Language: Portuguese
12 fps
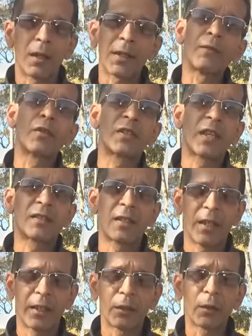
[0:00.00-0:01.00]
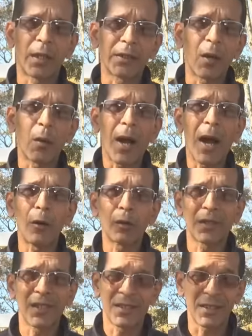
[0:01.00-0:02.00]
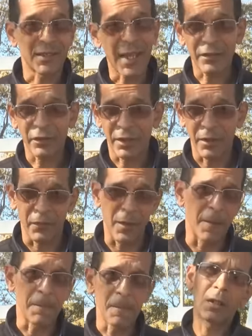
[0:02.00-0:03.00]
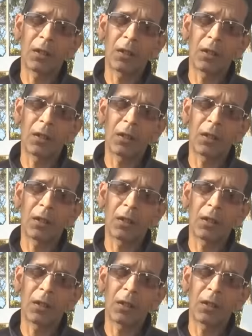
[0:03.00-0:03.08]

Olá você que se liga no canal Alta Cidade TV.